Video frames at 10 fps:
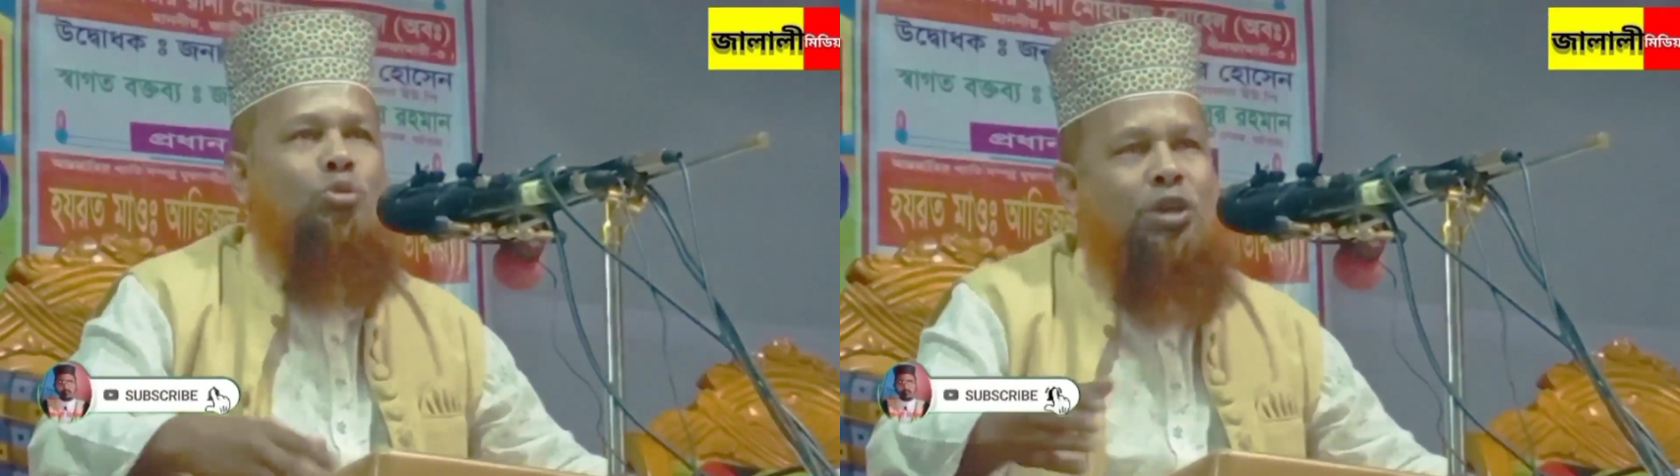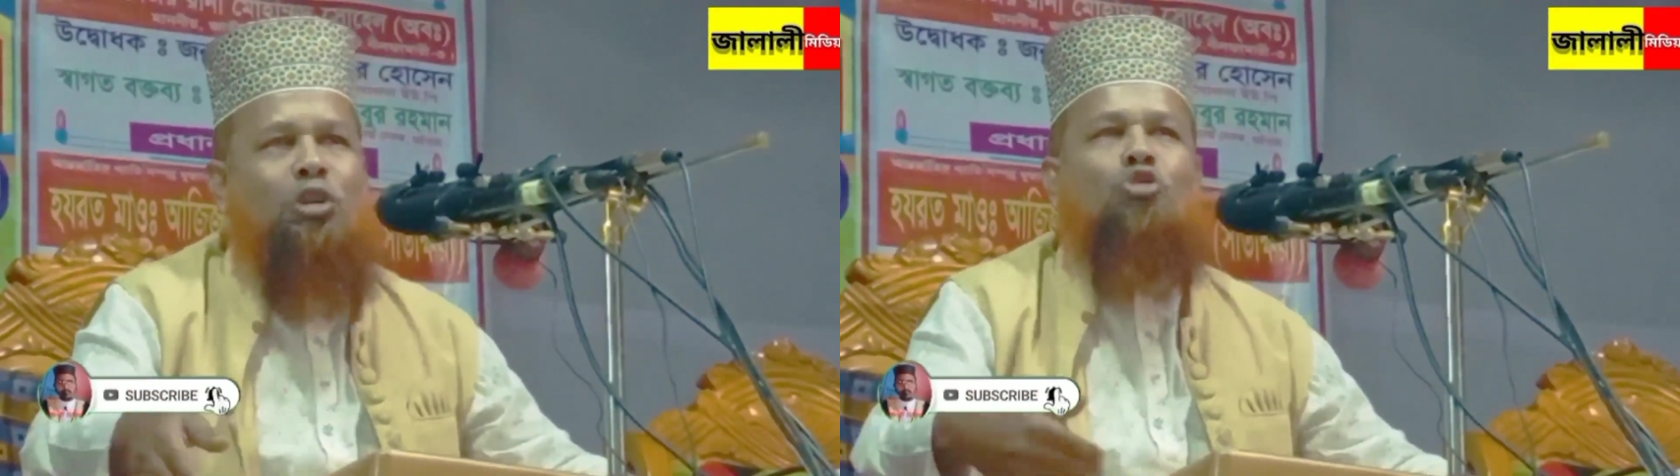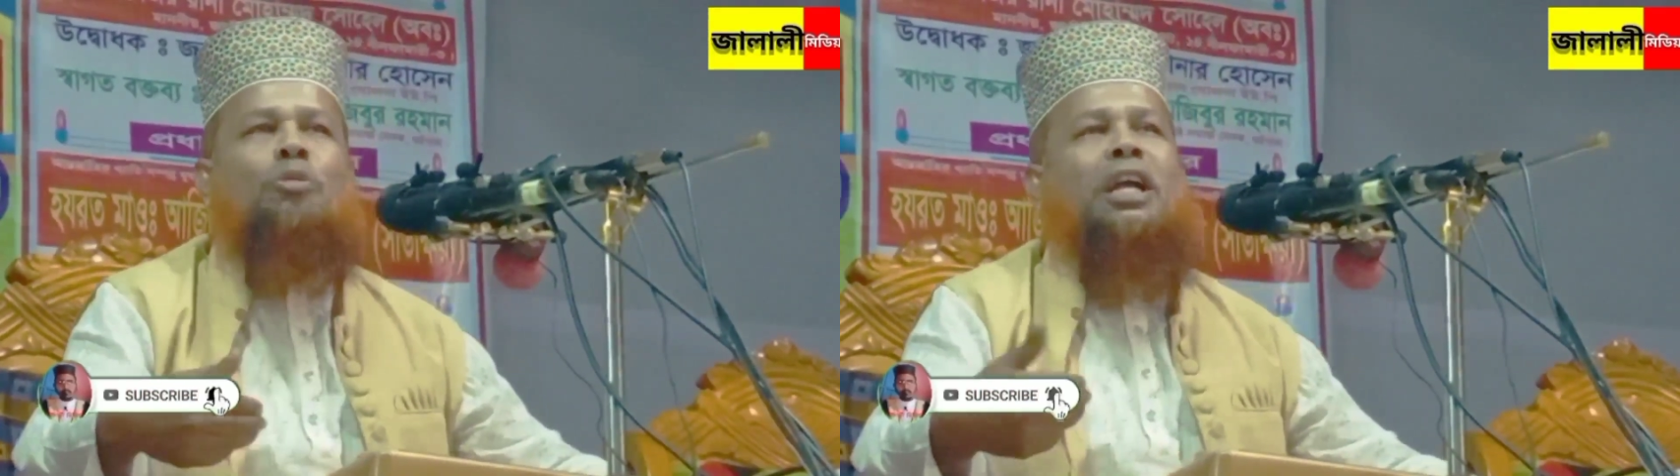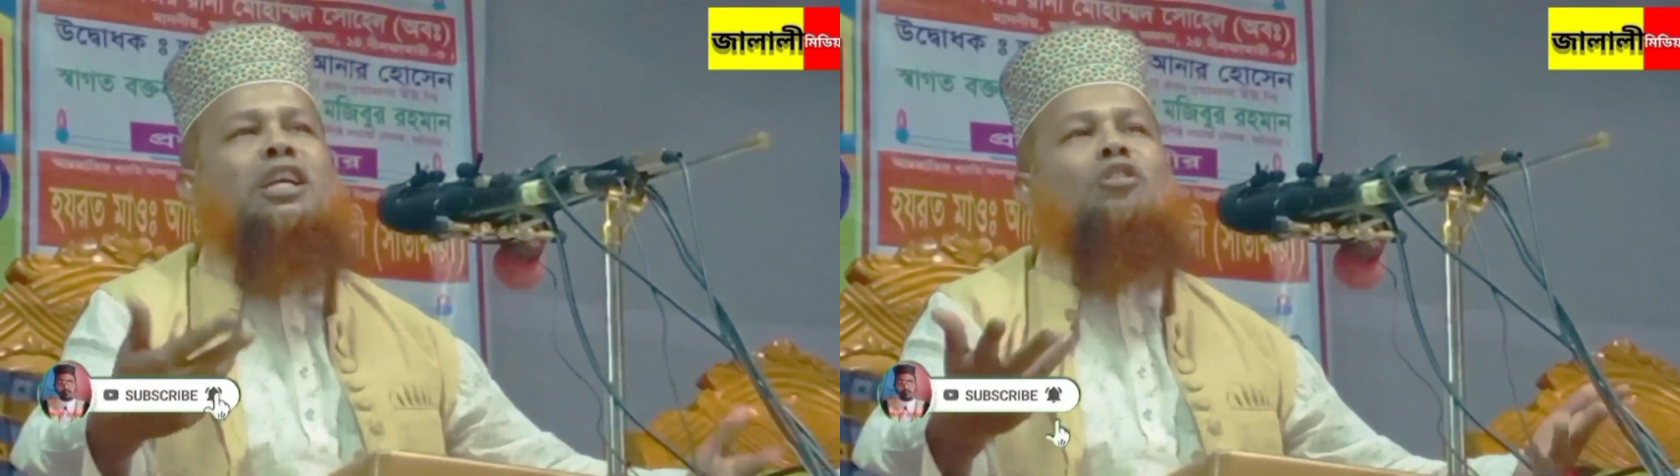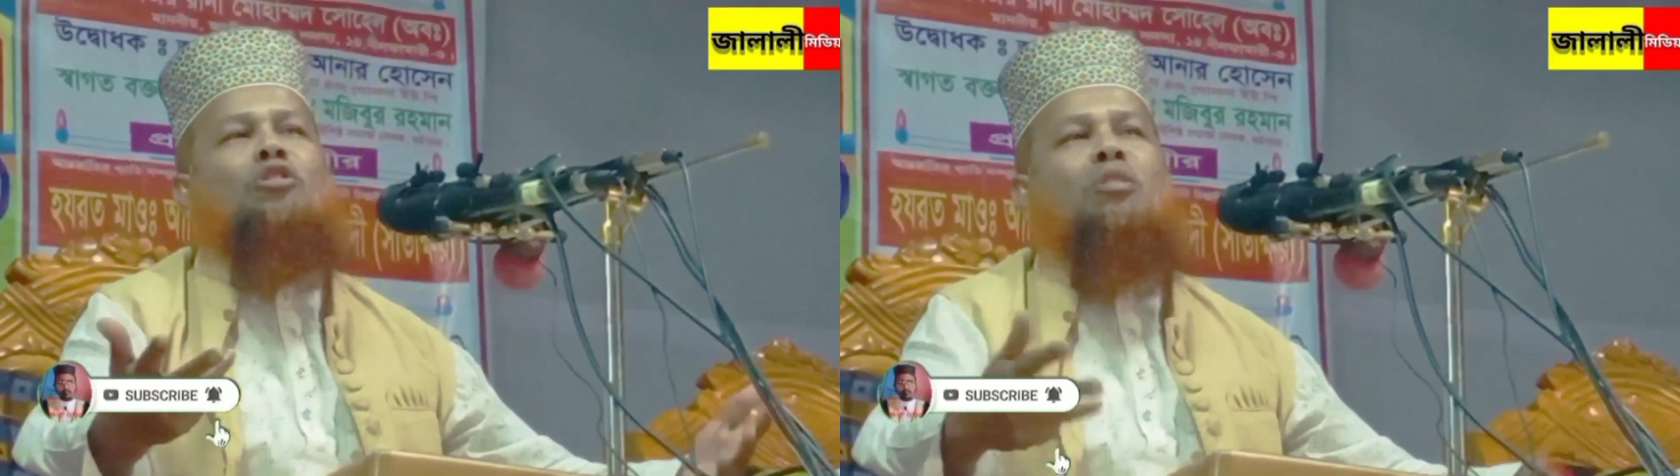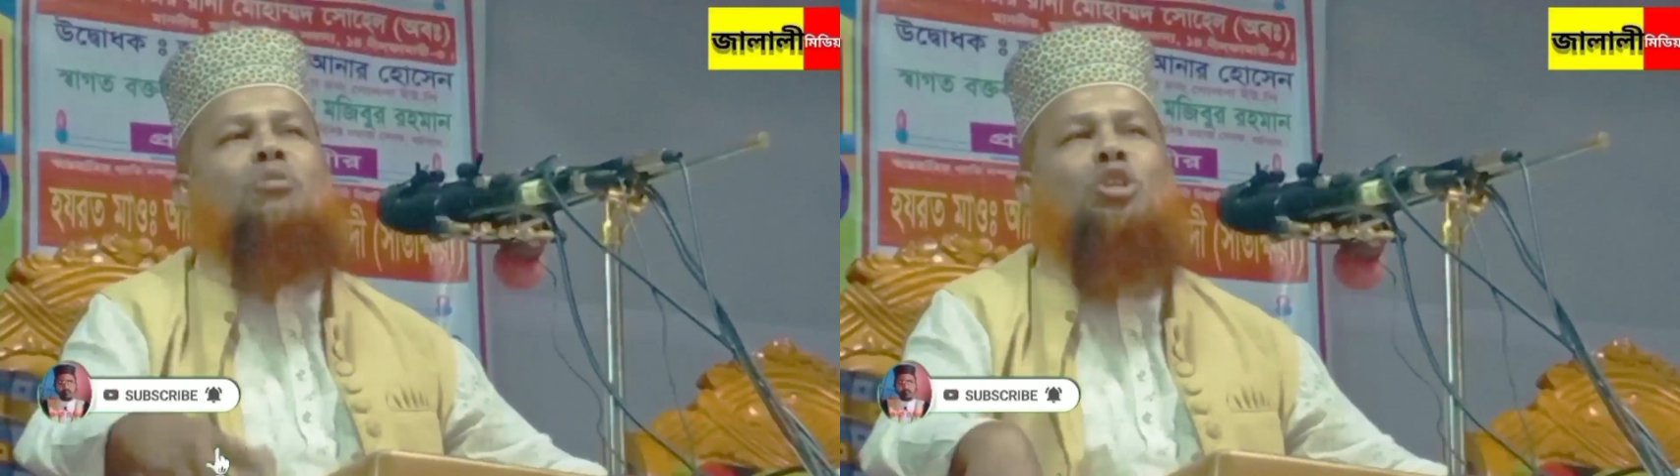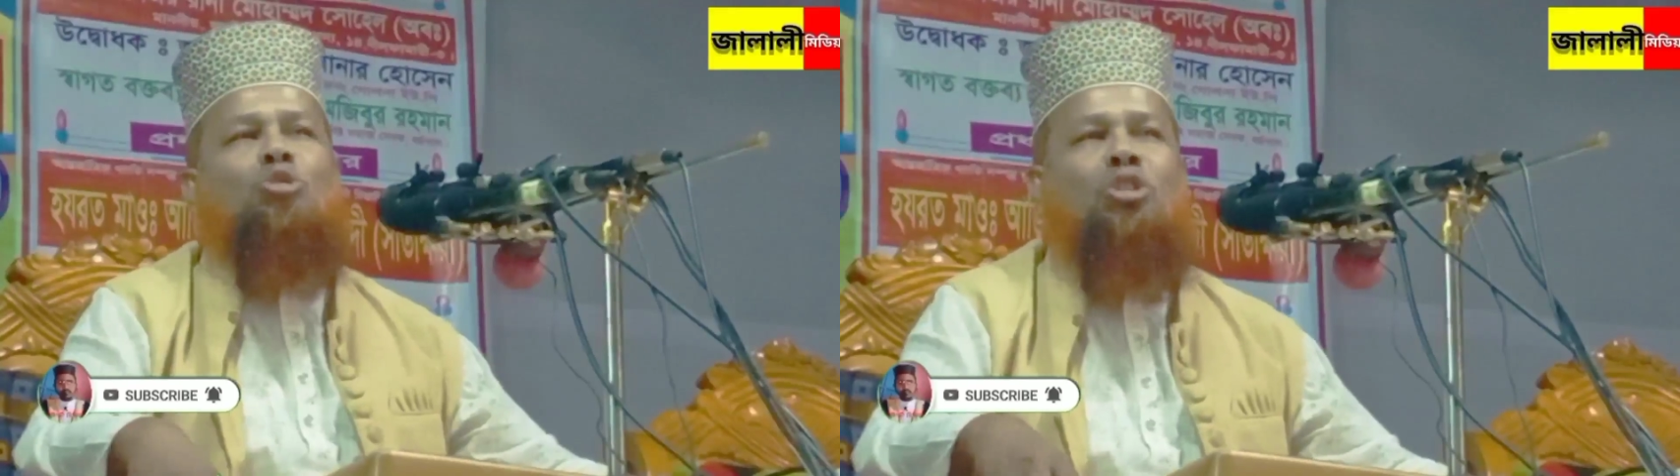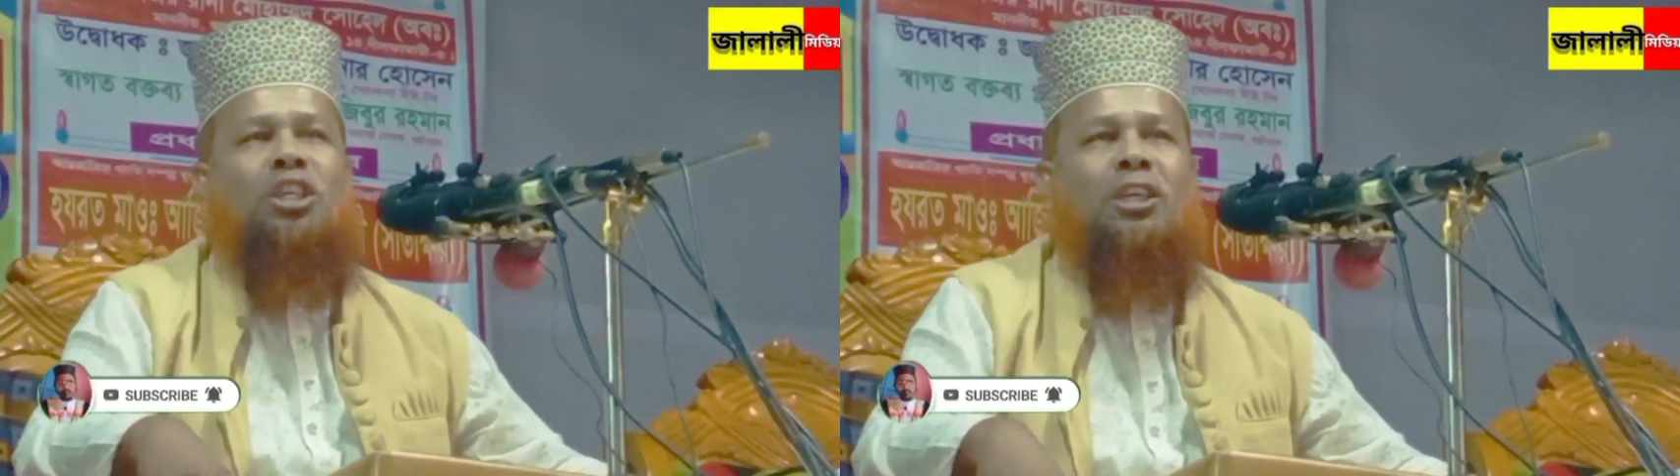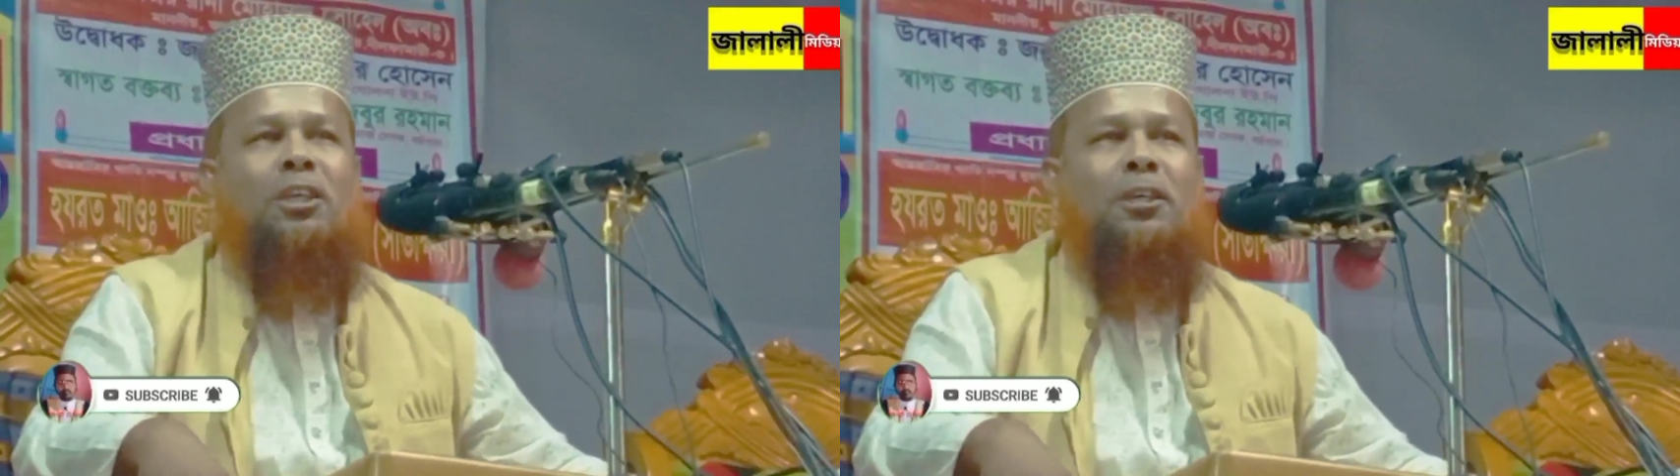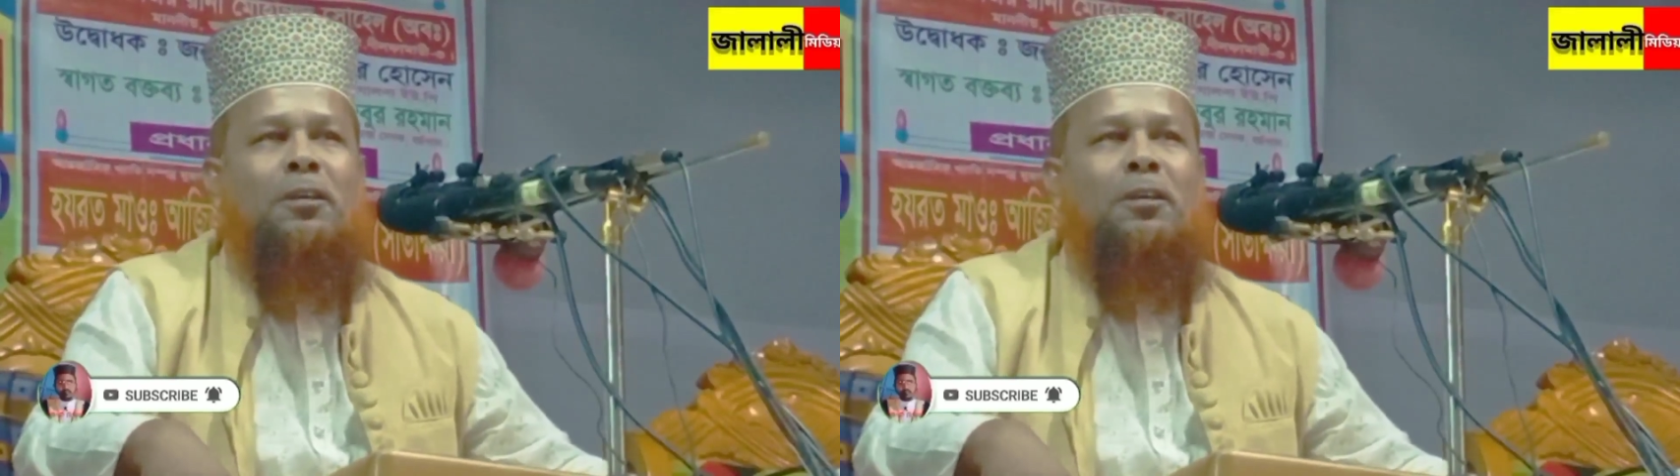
তুমি একটু ব্যাখ্যা করো আমরা শুনি